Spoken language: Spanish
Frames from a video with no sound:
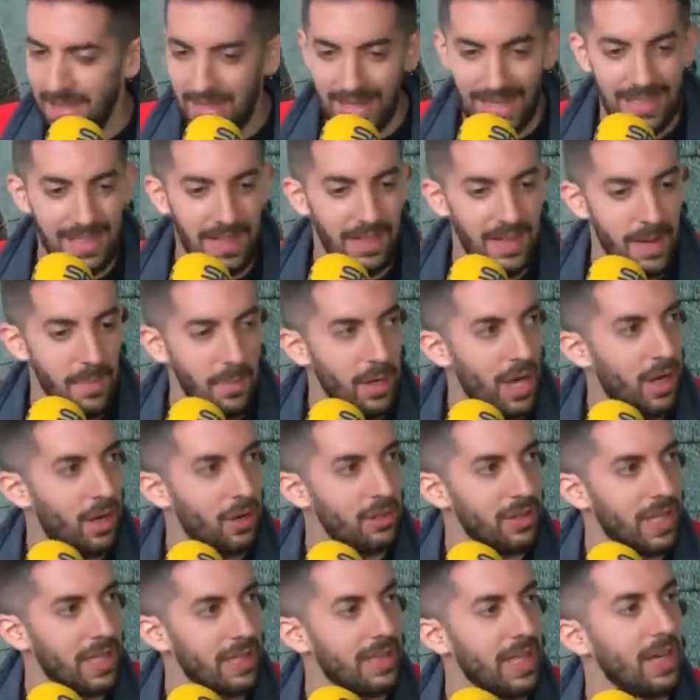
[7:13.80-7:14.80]
Que tendríamos que
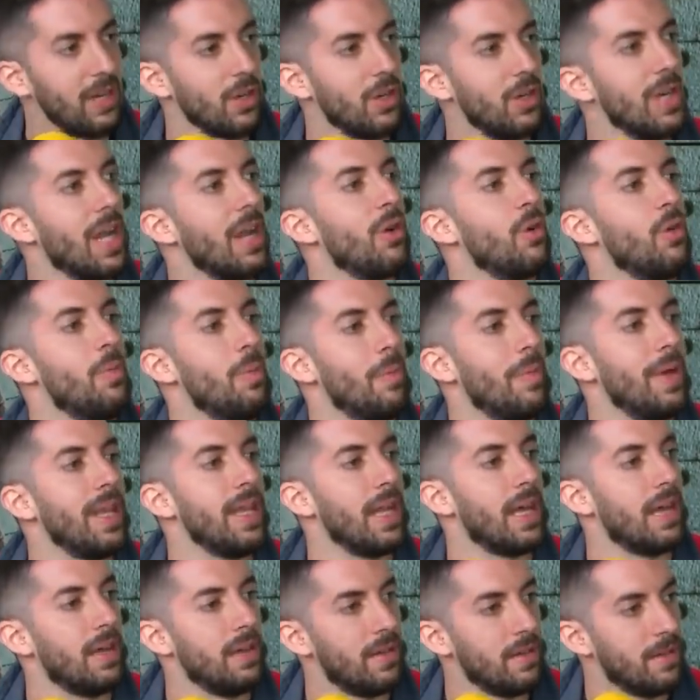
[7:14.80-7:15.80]
contactar con algún
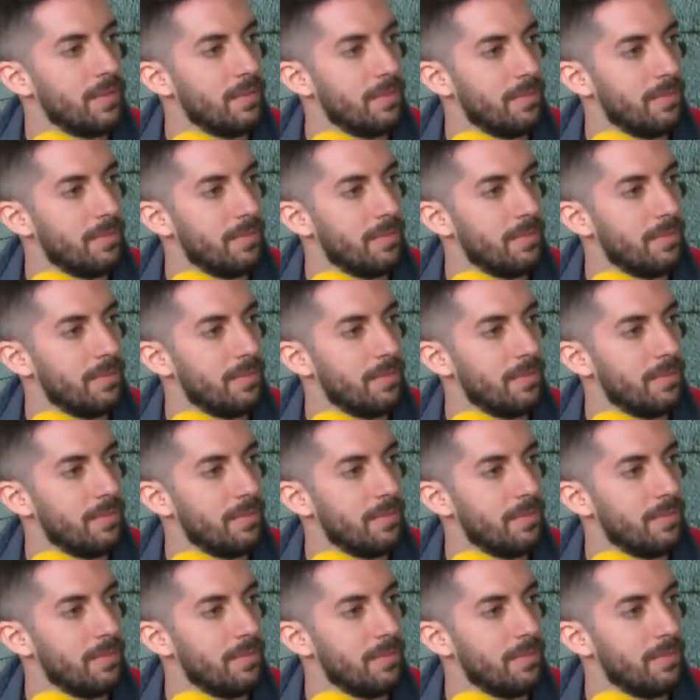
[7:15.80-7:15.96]
mena.